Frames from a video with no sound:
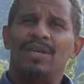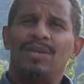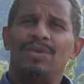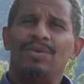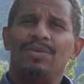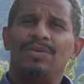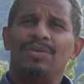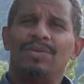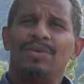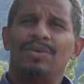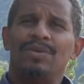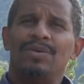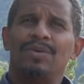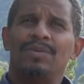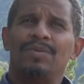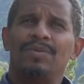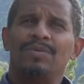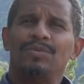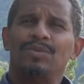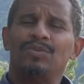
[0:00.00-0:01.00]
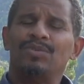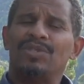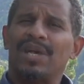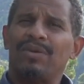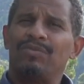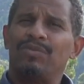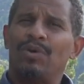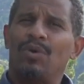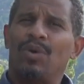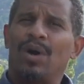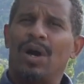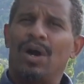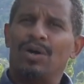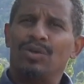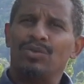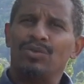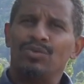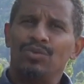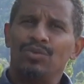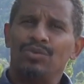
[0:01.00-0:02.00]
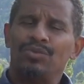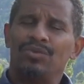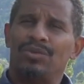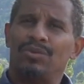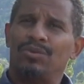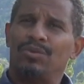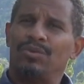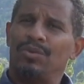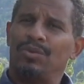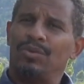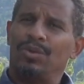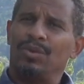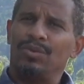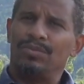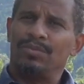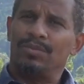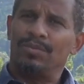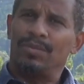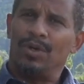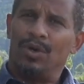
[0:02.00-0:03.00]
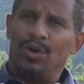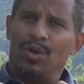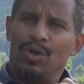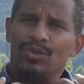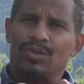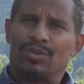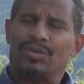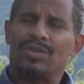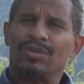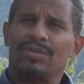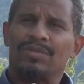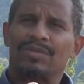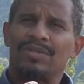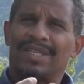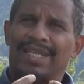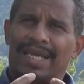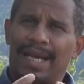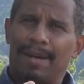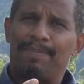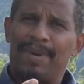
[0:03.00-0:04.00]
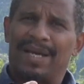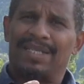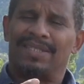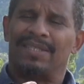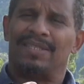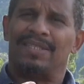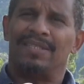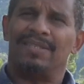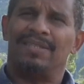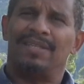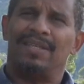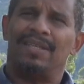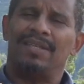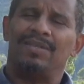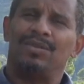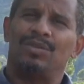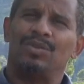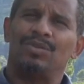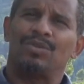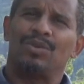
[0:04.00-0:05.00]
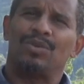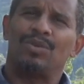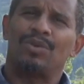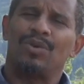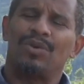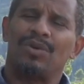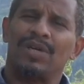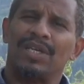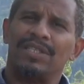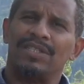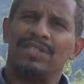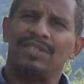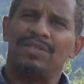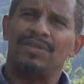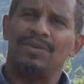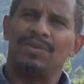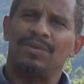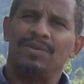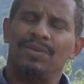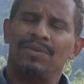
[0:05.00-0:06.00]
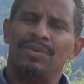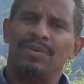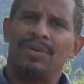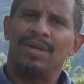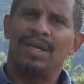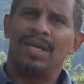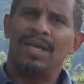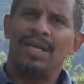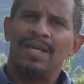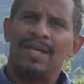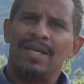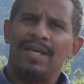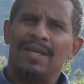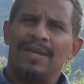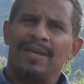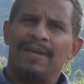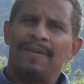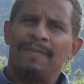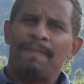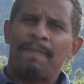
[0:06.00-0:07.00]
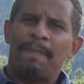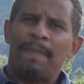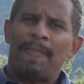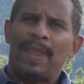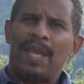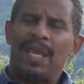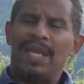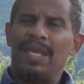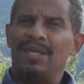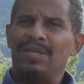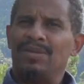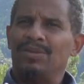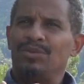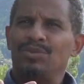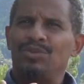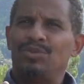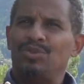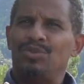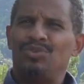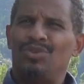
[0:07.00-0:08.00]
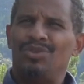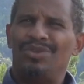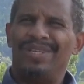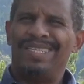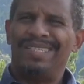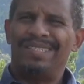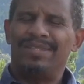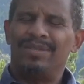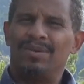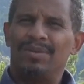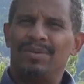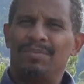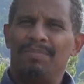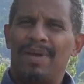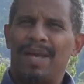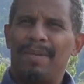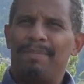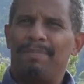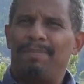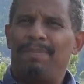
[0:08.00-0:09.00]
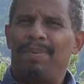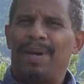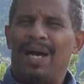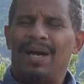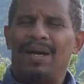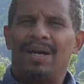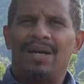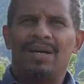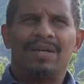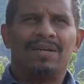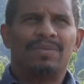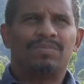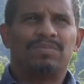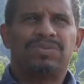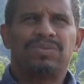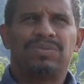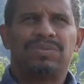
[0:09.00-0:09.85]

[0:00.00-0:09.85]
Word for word: nous avons en nous de hautes capacités d'autocorrection et nous utilisons même pas